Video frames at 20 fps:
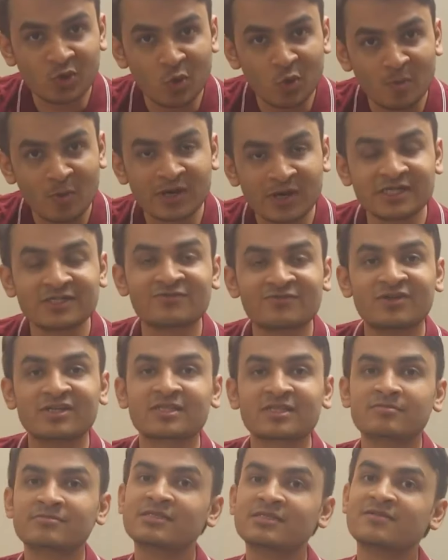टू पॉइंट
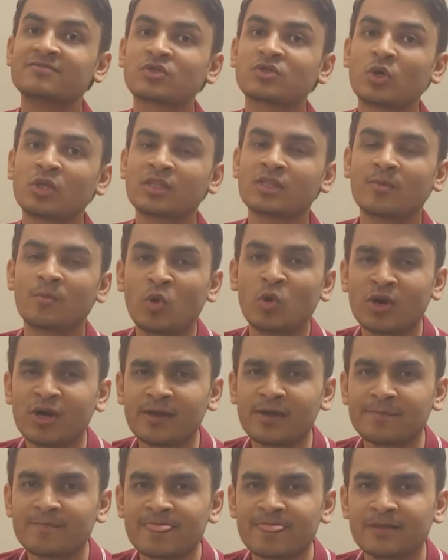फॉर देमसेल्स ऑन द
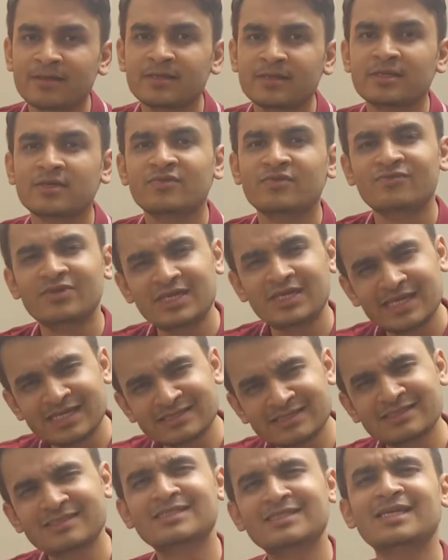बोर्ड वी
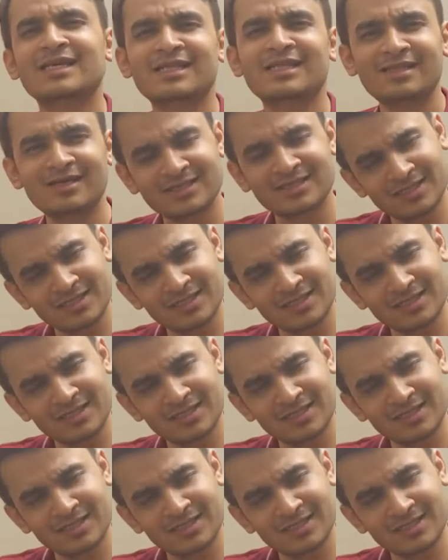कैन से